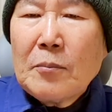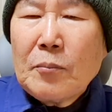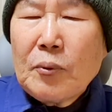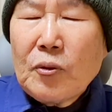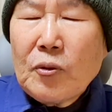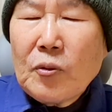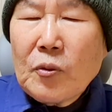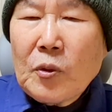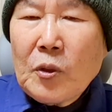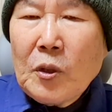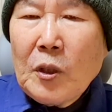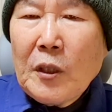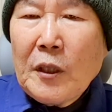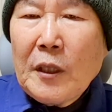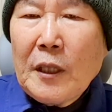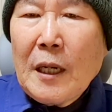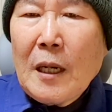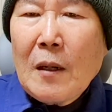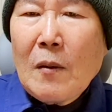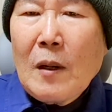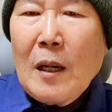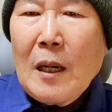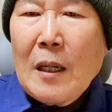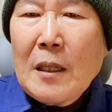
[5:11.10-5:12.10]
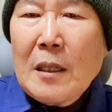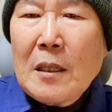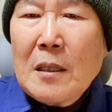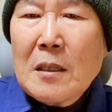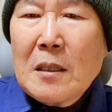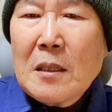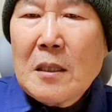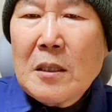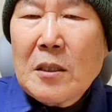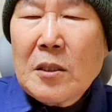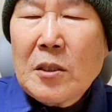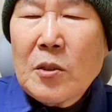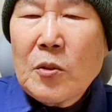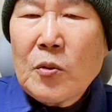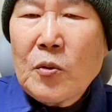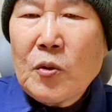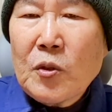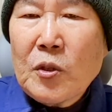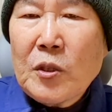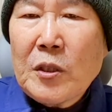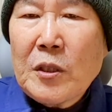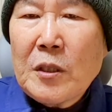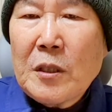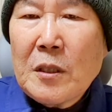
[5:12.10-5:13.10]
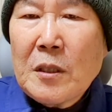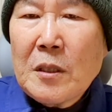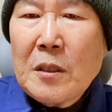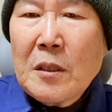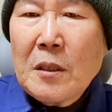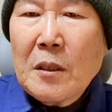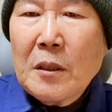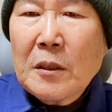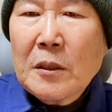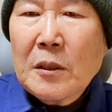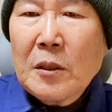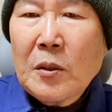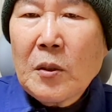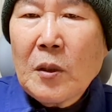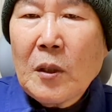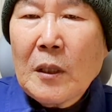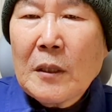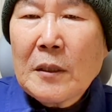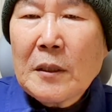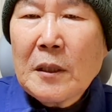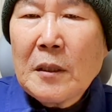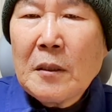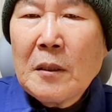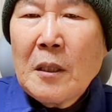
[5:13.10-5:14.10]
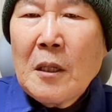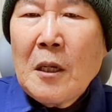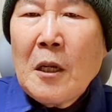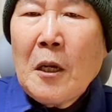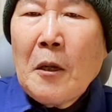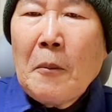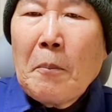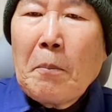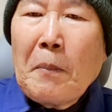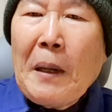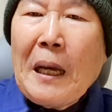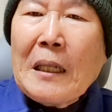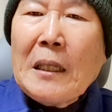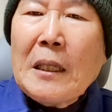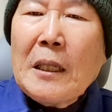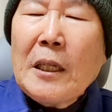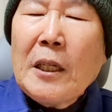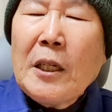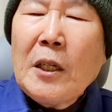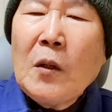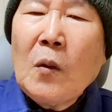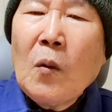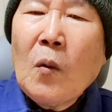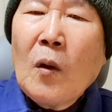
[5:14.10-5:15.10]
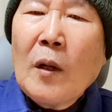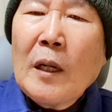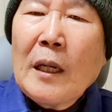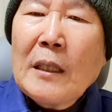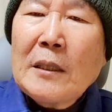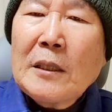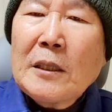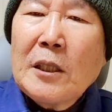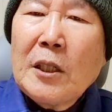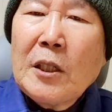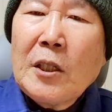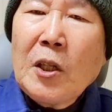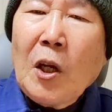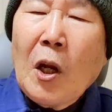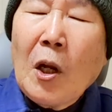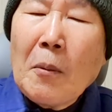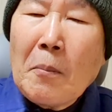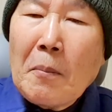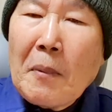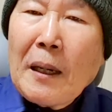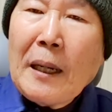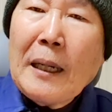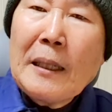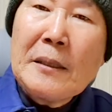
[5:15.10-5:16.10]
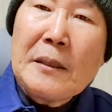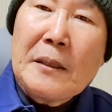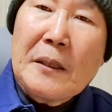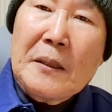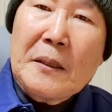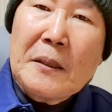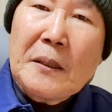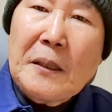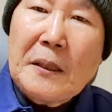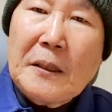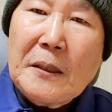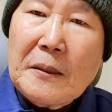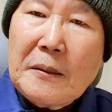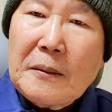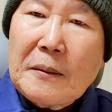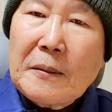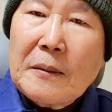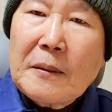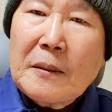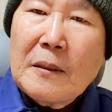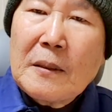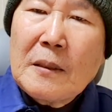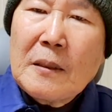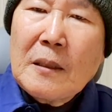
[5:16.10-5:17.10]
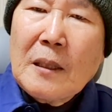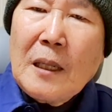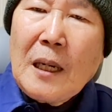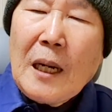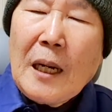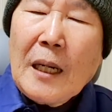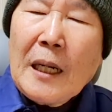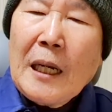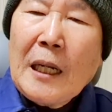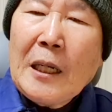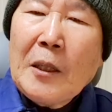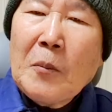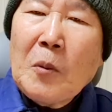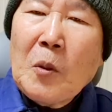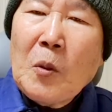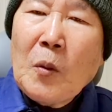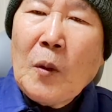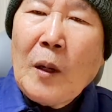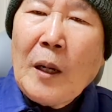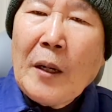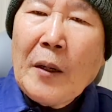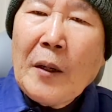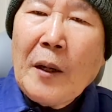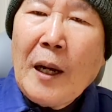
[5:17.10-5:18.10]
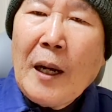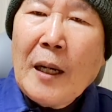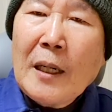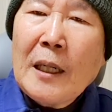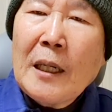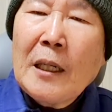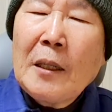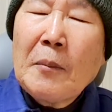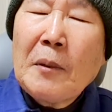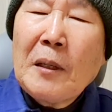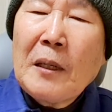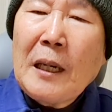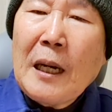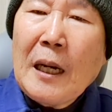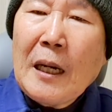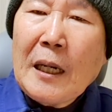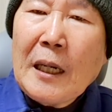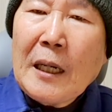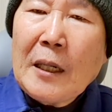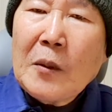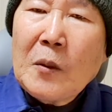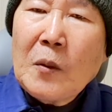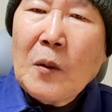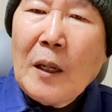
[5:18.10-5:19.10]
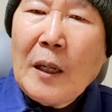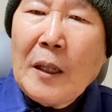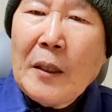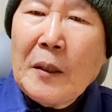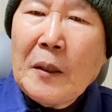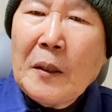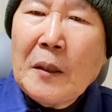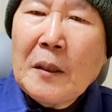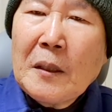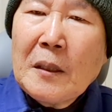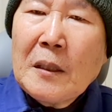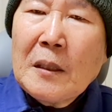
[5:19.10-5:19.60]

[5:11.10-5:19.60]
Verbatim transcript: 풍년이라고 하는 그것을 주신 것을 통해서 맺기를 원하시는 열매가 있었어요. 하나님을 위하여 하나님의 나라를 위하여